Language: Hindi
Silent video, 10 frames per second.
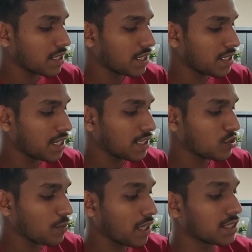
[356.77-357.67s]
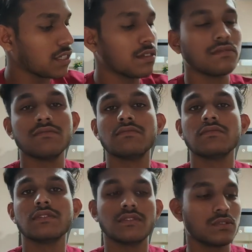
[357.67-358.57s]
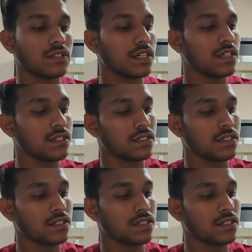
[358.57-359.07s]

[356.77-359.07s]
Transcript: लेकिन ये किस अच्छा हो गया